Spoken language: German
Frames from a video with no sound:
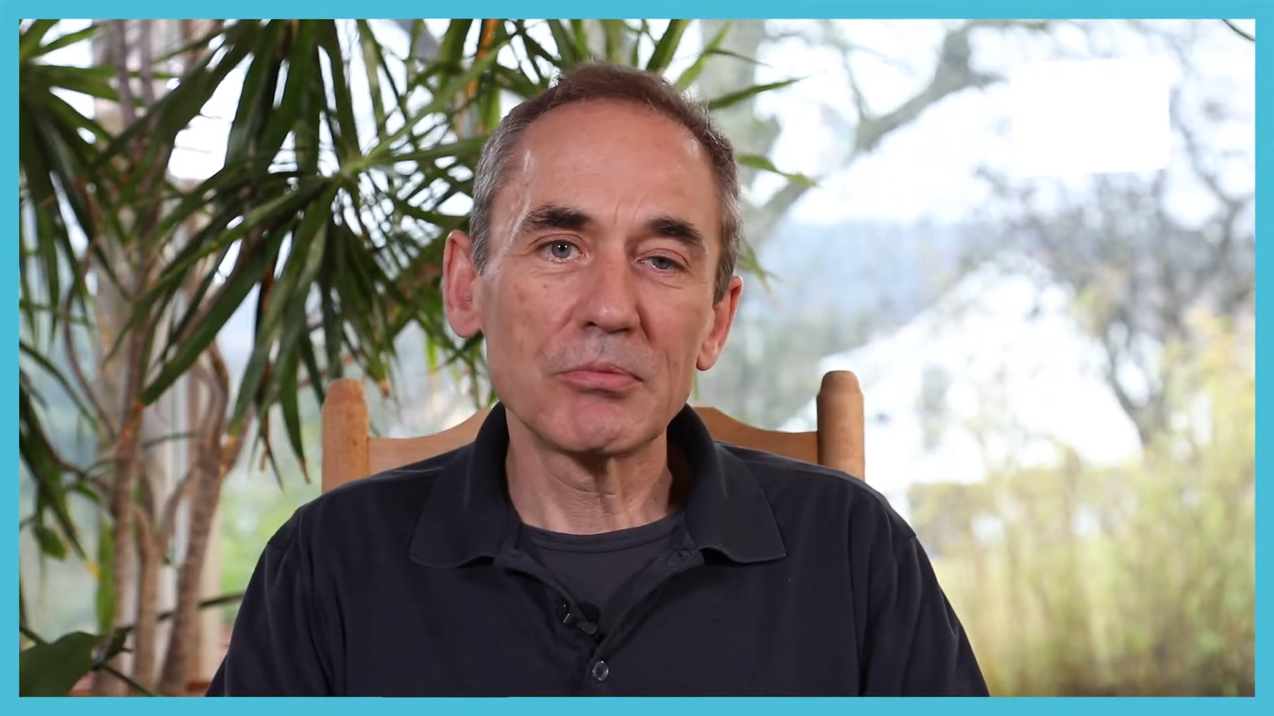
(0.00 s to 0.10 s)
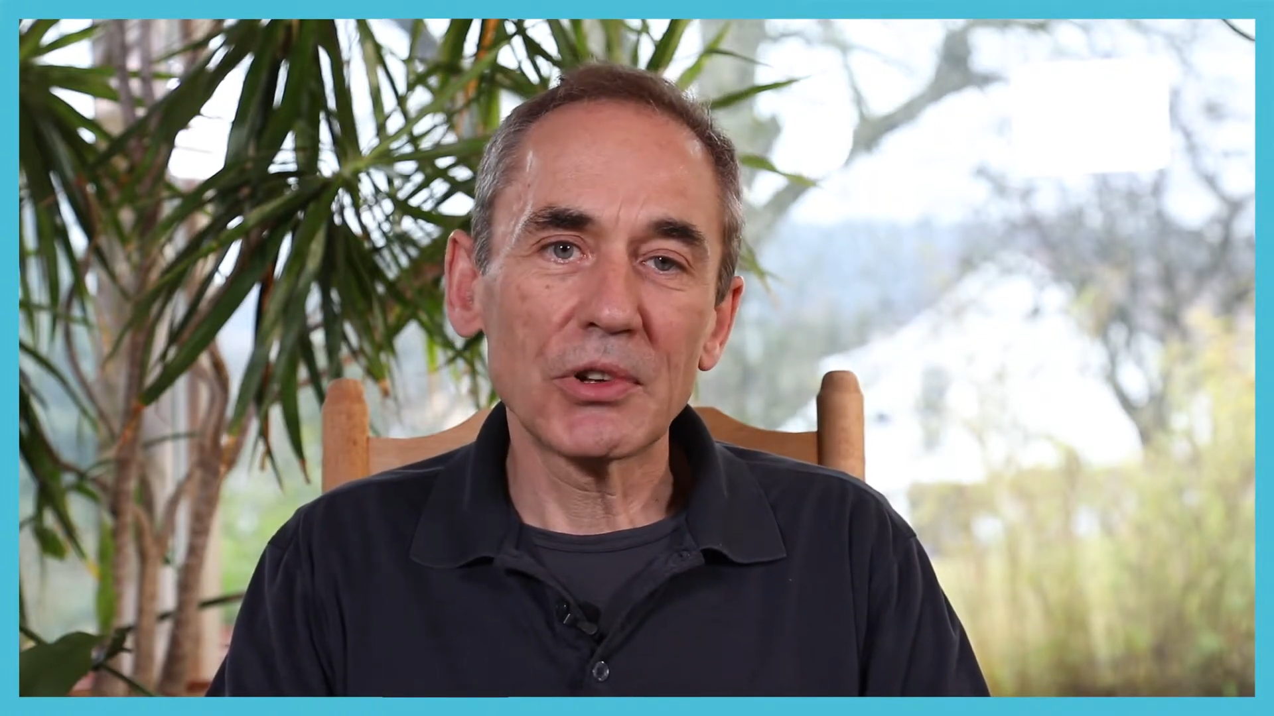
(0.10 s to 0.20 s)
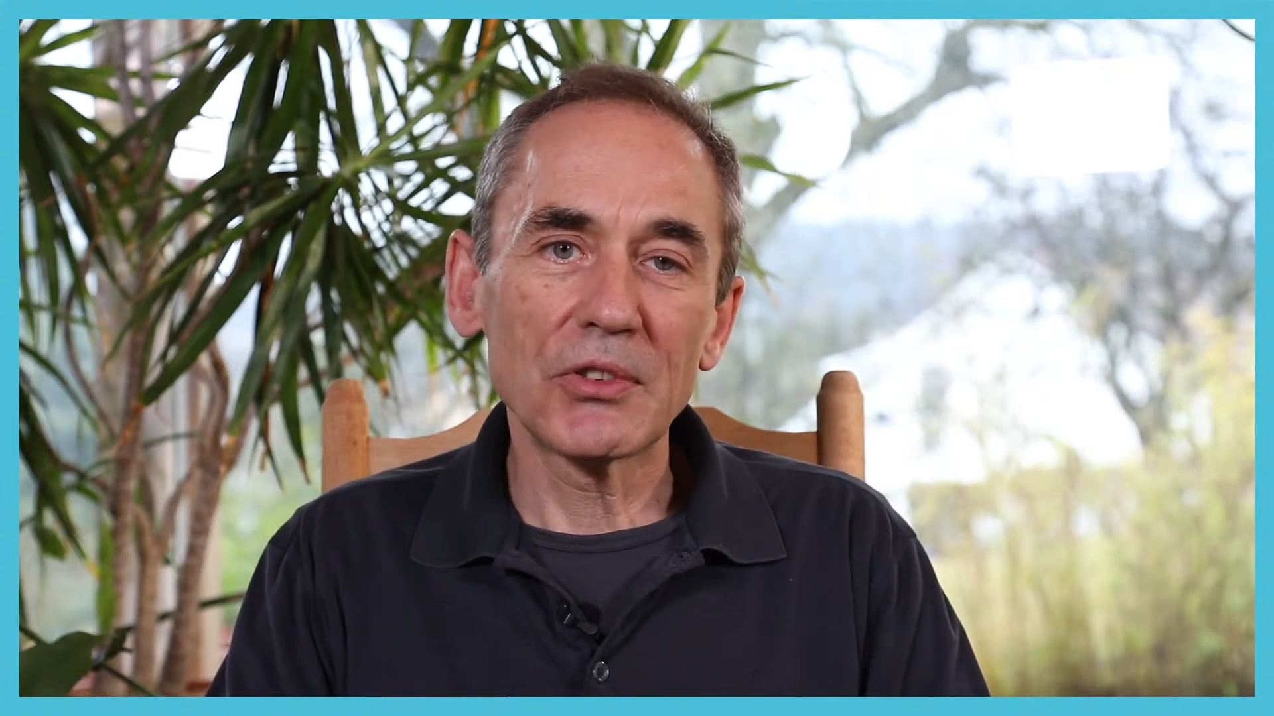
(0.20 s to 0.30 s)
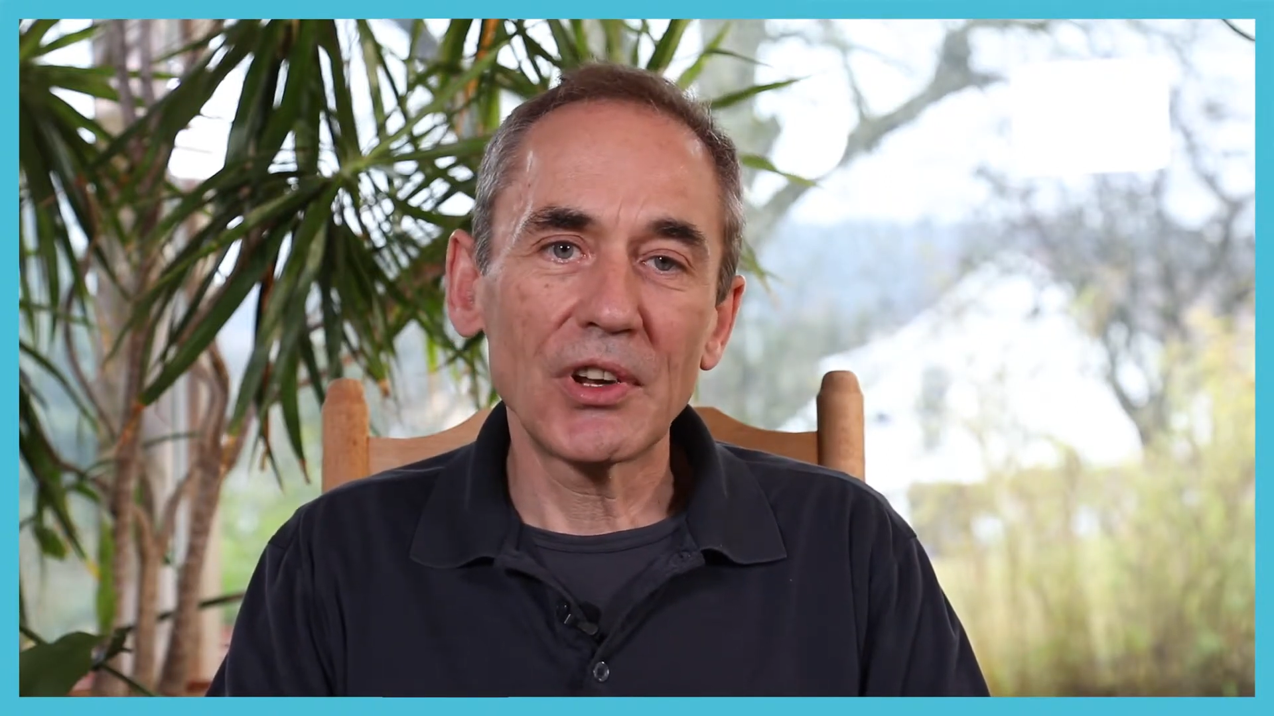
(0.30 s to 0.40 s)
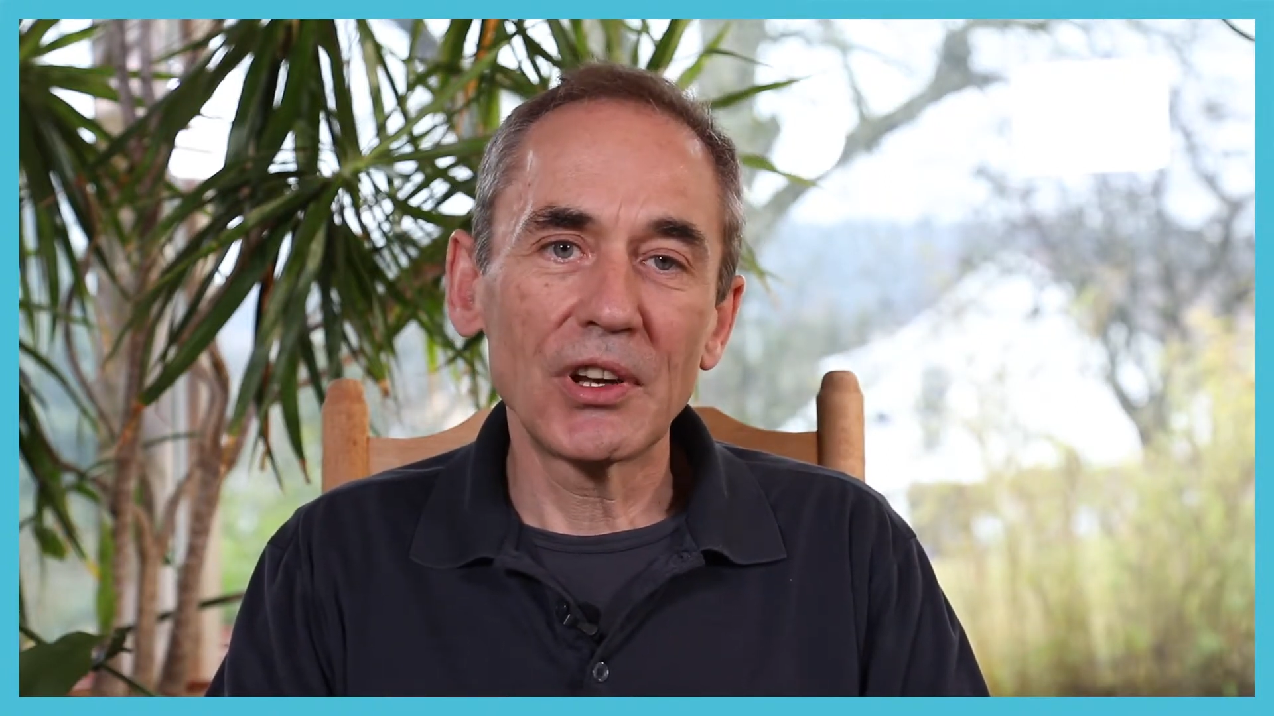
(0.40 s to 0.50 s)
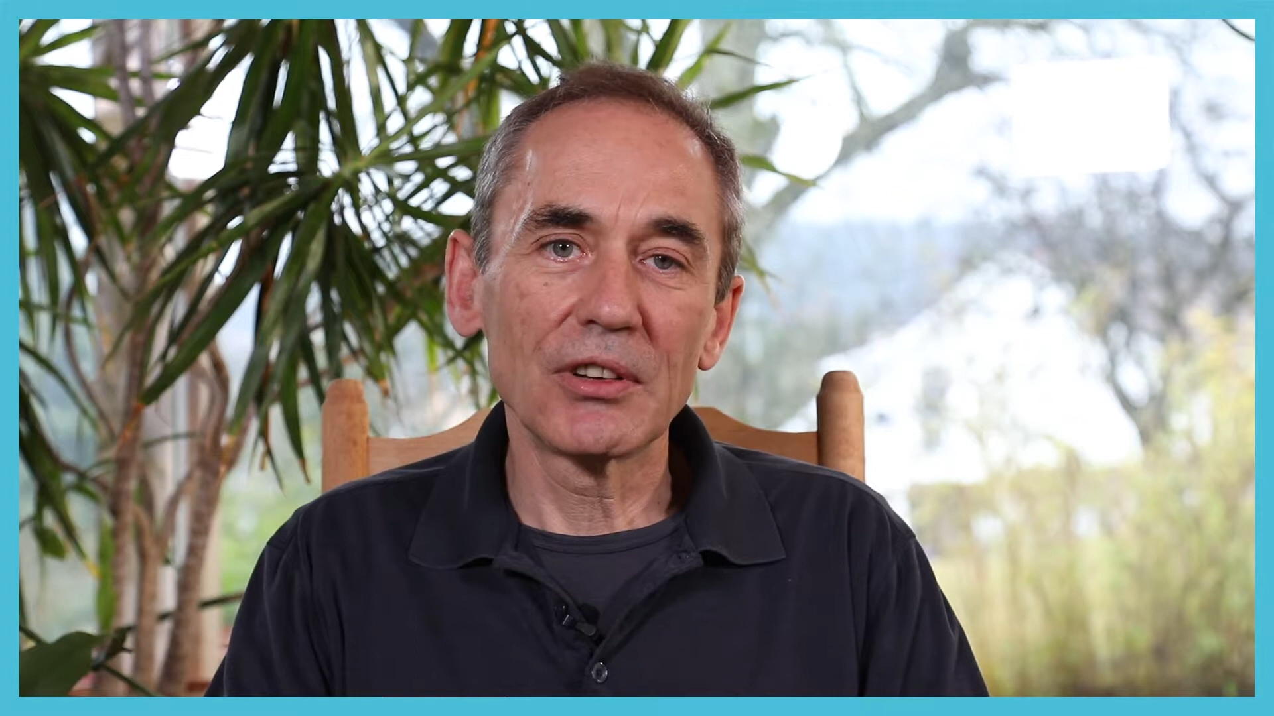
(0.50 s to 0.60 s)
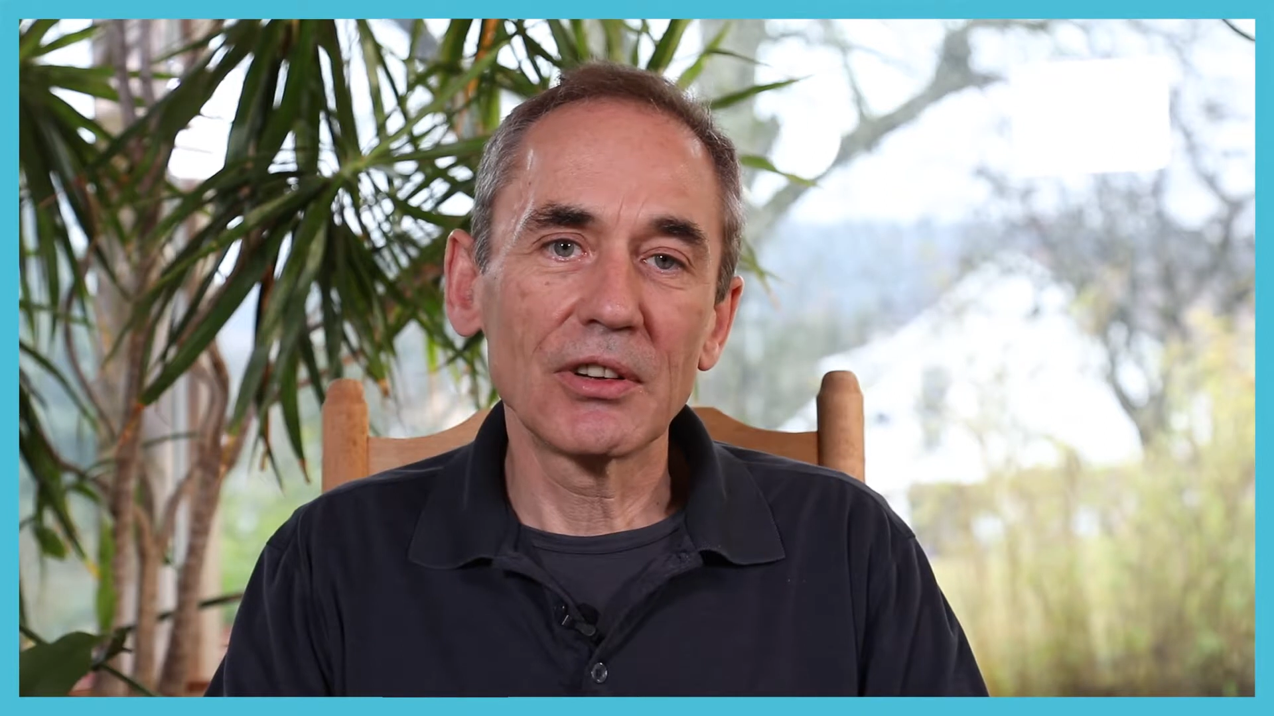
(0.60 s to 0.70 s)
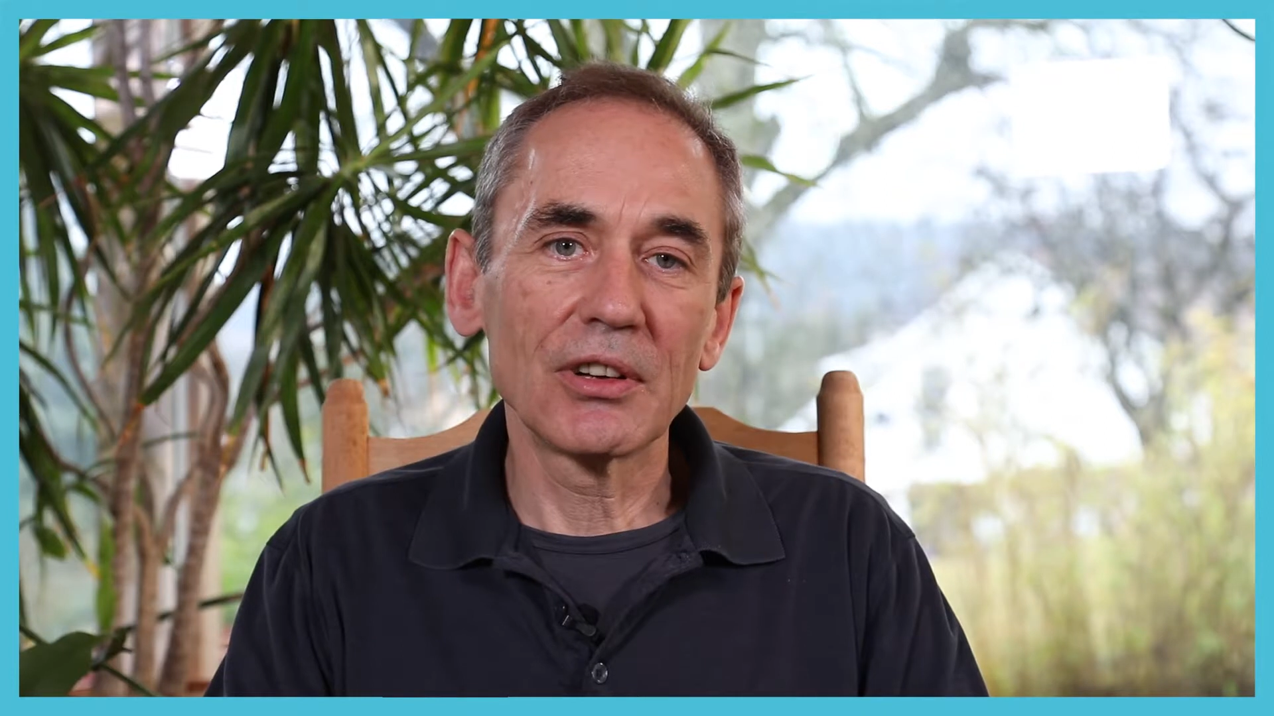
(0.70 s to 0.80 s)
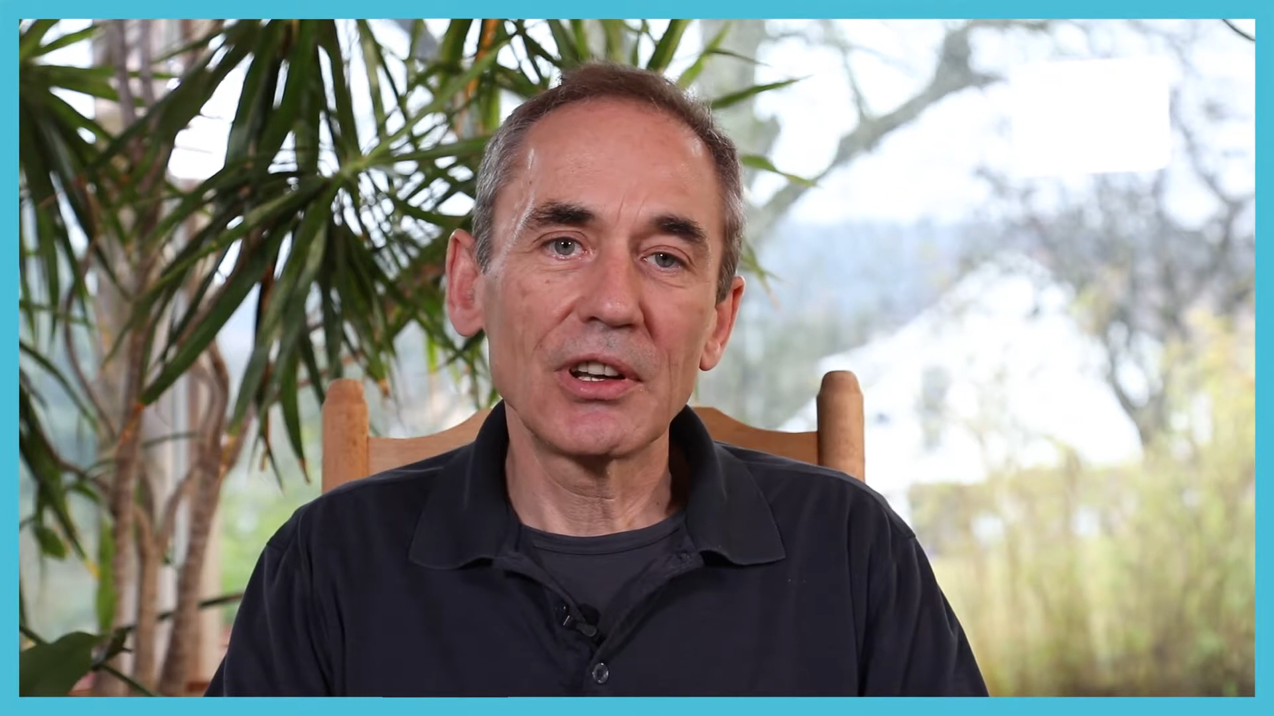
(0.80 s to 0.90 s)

Patienten